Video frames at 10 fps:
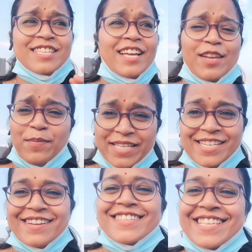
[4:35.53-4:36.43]
जानी
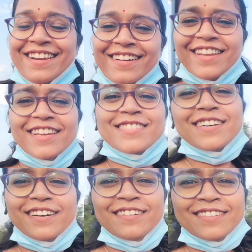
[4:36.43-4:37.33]
पहचानी सी लग रही है
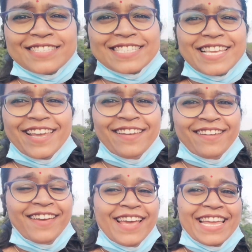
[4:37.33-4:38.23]
जगह सी
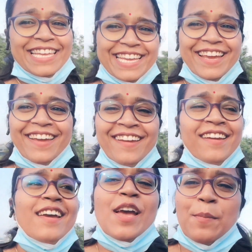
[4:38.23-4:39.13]
ये
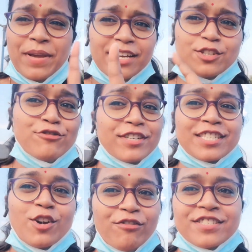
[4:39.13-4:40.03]
मेरा जो
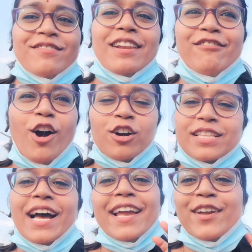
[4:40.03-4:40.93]
फर्स्ट ऑफिस वाला ब्लॉग
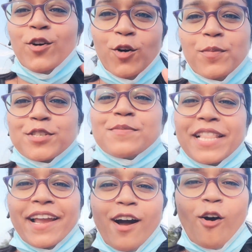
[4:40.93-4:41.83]
था आई होप
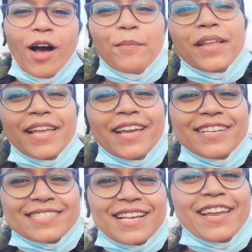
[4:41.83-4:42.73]
उसमें देखा होगा आपने ये
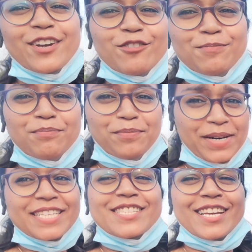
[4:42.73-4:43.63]
इस काइंड ऑफ
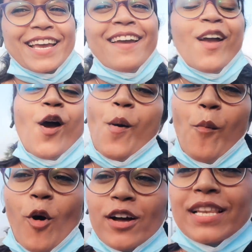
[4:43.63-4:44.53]
ब्रिज है
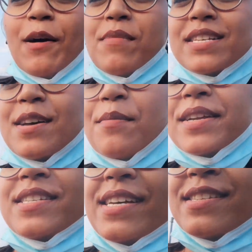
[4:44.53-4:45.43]
बहुत लंबा सा
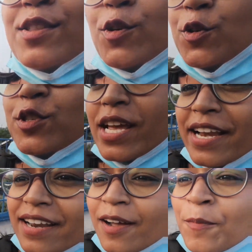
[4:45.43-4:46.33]
ब्रिज है ऐसे दोनों
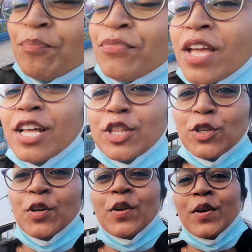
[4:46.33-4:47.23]
साइड ना तो